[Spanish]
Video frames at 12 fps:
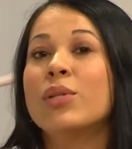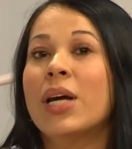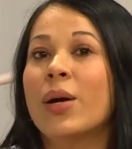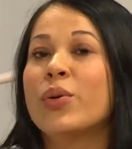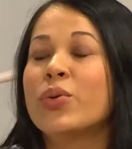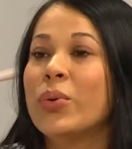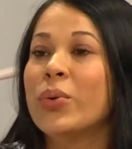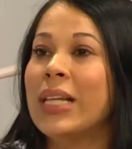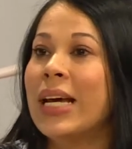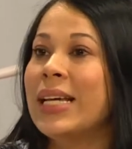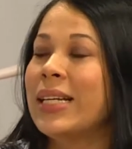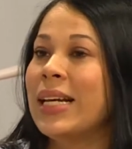causa de
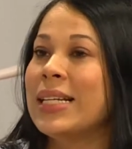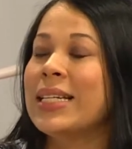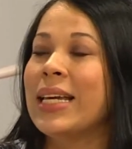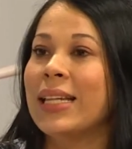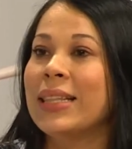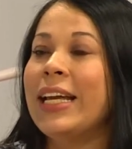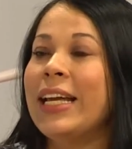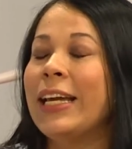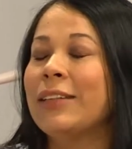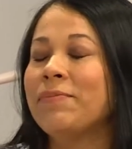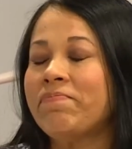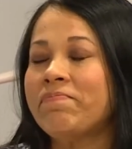consulta desde la
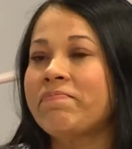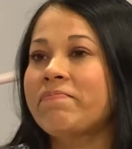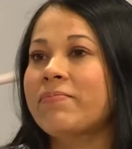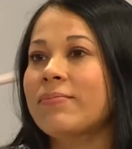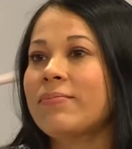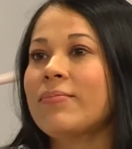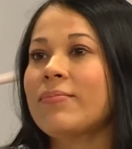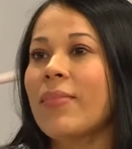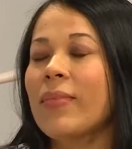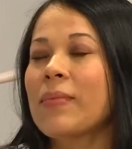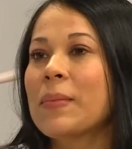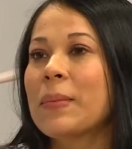psiquiatría.
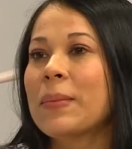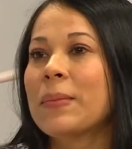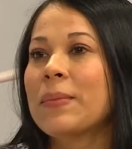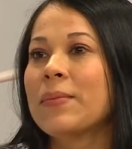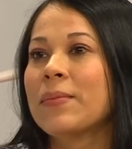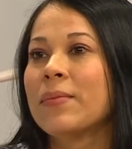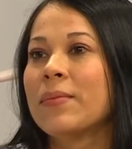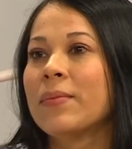Más adelante vamos a